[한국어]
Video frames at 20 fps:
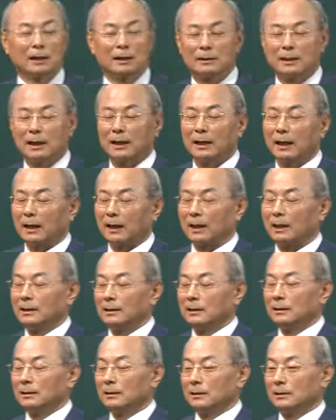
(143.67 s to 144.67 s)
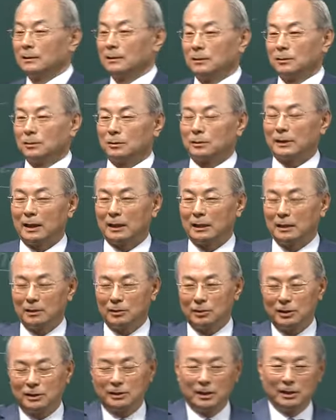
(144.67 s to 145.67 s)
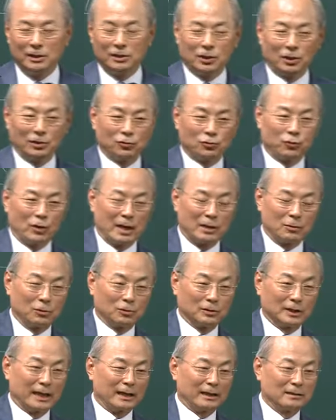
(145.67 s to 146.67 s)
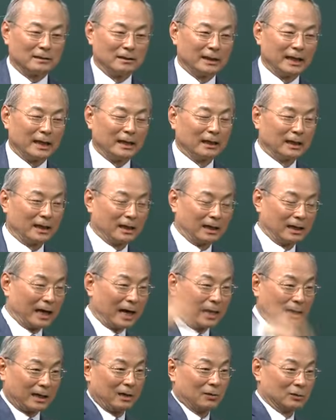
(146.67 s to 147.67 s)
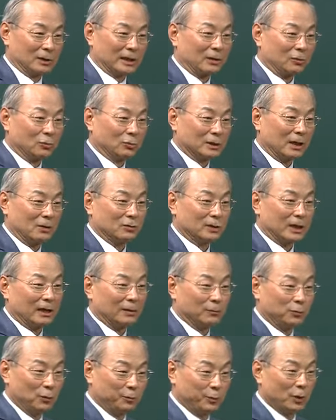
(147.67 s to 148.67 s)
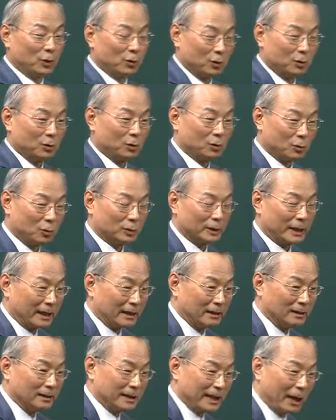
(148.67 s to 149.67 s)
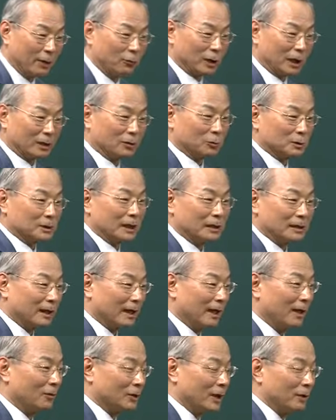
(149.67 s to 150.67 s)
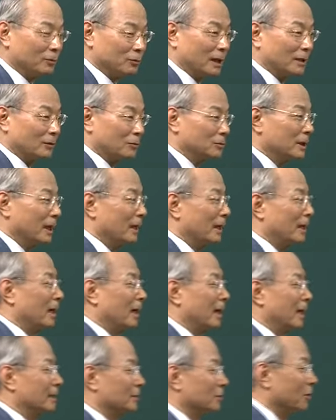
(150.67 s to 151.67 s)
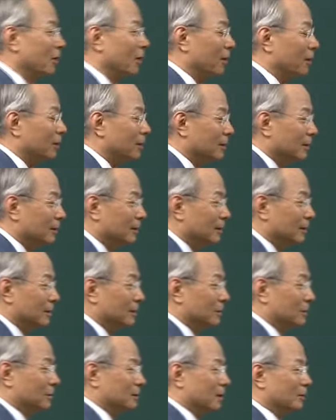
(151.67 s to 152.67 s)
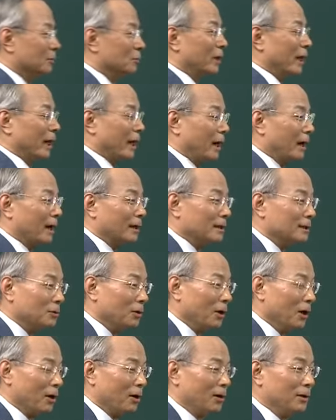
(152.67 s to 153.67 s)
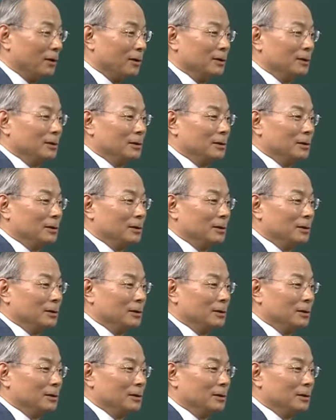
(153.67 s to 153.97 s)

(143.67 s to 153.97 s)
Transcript: 회사에 그때 인천 중앙공단에 있을 때니까 가까운 자동차 공장이 부평공단에 있는 대우자동차잖아요. 대우자동차에 가가지고 그 정문에 가가지고